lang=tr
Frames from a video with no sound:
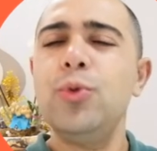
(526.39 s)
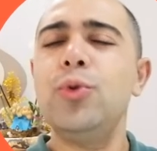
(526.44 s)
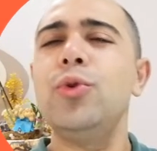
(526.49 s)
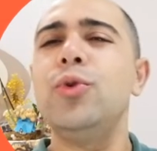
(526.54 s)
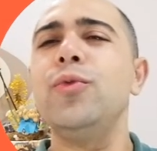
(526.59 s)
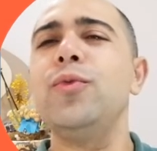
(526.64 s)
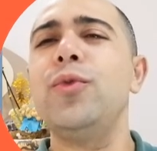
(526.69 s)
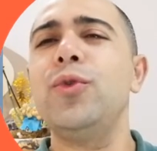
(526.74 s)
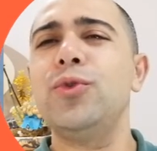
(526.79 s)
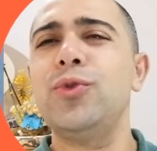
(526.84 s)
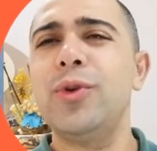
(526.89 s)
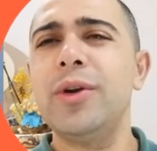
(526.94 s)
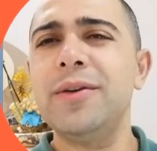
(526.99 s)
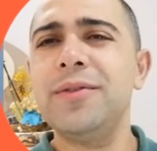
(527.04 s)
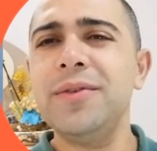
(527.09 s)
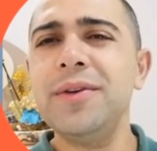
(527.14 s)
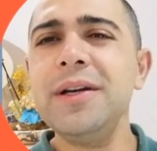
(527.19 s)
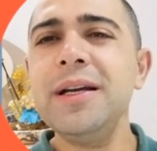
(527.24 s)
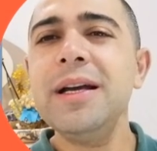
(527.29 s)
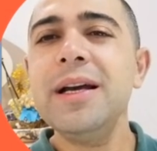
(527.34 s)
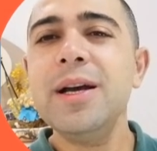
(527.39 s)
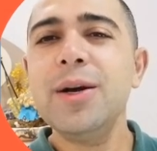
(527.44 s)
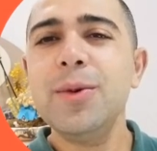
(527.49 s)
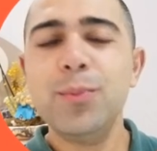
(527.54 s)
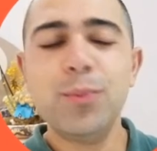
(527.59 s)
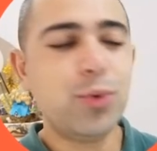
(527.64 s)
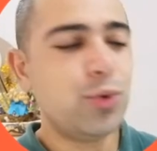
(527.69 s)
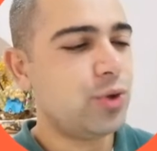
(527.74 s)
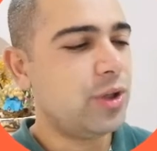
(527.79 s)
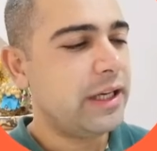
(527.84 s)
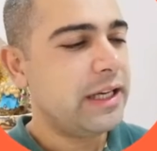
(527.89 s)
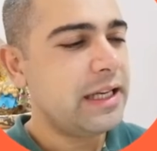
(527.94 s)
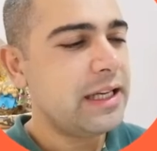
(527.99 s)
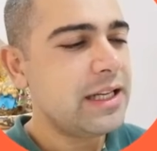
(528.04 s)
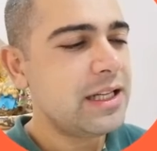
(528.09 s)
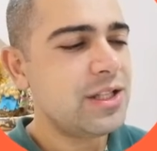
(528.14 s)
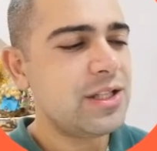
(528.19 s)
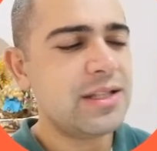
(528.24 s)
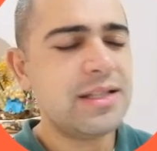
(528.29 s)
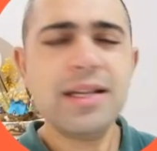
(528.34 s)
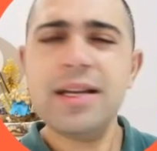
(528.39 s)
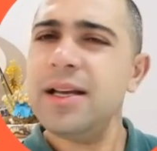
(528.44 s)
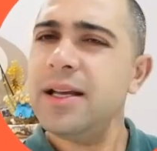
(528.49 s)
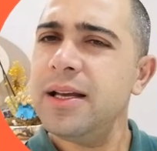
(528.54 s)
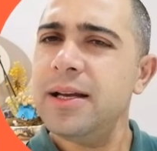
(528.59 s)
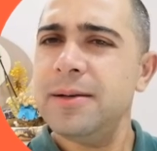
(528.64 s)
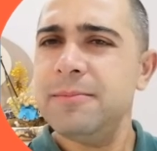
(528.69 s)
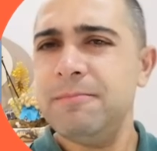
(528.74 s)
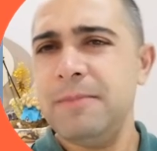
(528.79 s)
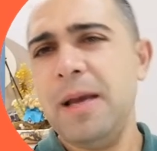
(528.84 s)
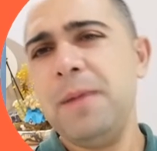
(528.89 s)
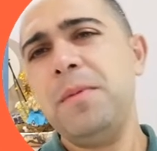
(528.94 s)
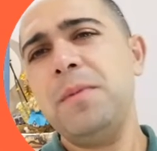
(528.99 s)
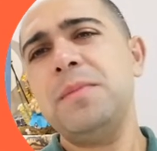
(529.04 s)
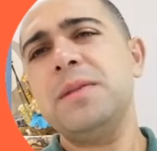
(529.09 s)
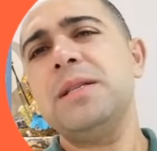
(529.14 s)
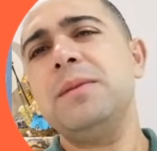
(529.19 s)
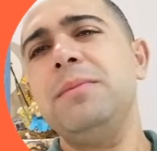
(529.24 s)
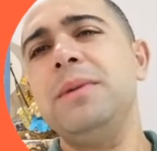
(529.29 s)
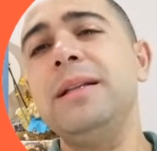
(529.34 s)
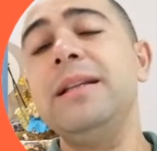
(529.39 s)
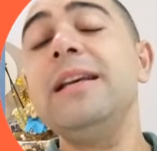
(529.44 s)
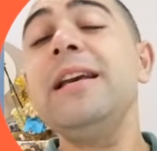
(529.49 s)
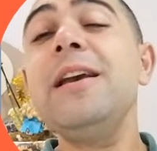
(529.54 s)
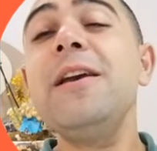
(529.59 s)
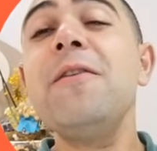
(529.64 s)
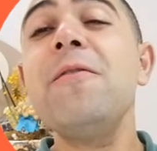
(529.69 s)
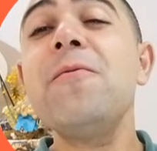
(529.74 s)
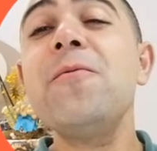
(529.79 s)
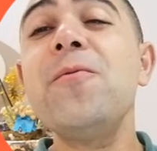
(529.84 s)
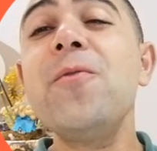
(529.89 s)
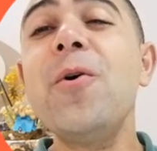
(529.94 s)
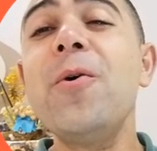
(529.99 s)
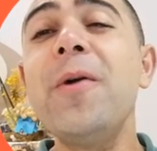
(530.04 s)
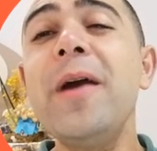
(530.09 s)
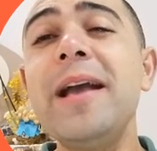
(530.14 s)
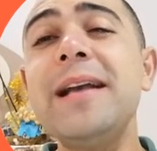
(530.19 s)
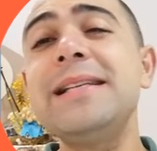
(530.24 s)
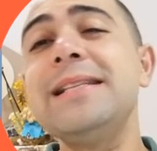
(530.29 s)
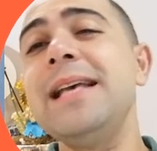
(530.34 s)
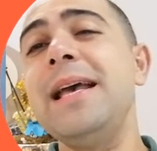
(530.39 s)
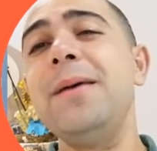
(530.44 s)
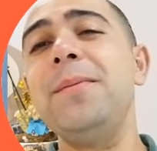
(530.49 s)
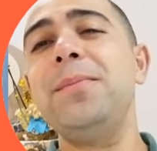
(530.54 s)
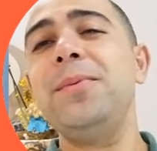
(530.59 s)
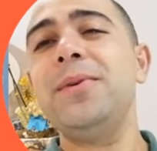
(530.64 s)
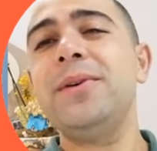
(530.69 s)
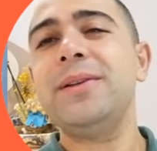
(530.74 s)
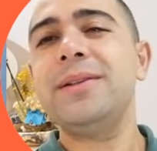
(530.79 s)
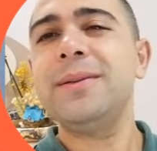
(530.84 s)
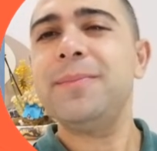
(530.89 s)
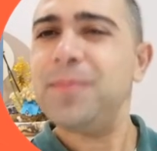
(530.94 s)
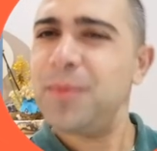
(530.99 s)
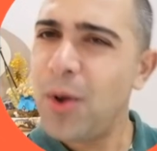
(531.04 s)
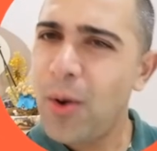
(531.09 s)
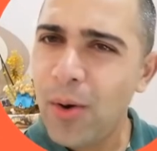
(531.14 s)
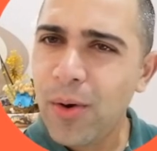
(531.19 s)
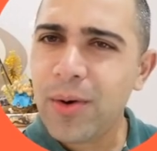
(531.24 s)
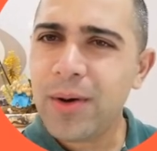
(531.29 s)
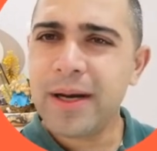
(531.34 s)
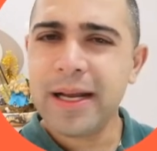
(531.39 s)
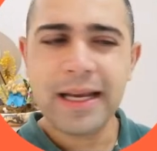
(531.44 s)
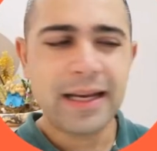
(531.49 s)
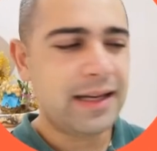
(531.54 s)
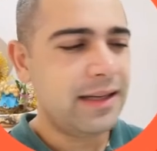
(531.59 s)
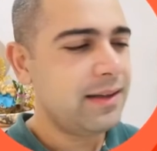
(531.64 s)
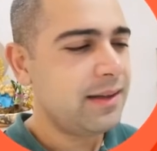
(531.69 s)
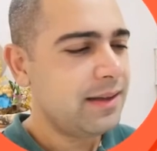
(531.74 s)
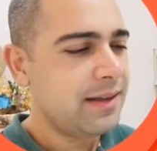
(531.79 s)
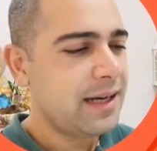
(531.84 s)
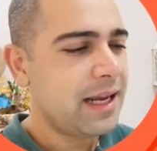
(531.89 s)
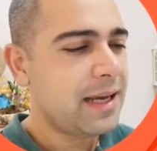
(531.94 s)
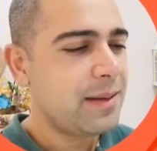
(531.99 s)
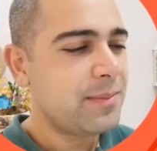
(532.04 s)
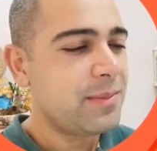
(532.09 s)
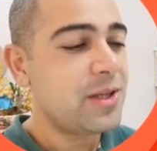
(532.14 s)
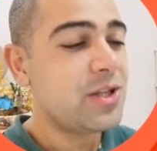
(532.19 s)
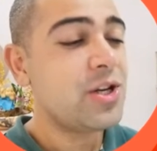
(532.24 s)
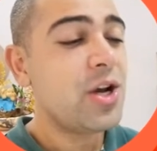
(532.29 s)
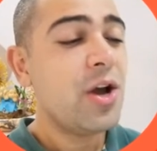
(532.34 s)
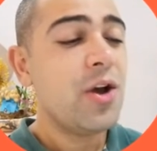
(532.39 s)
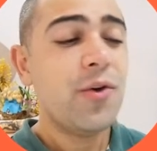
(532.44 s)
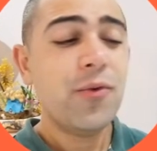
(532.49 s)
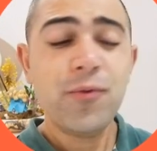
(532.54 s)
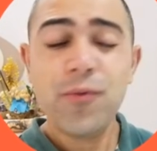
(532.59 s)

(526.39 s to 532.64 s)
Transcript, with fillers: Ürünün fotoğrafı burada. İkincisi hepimizin bildiği for example. Örneğin neymiş?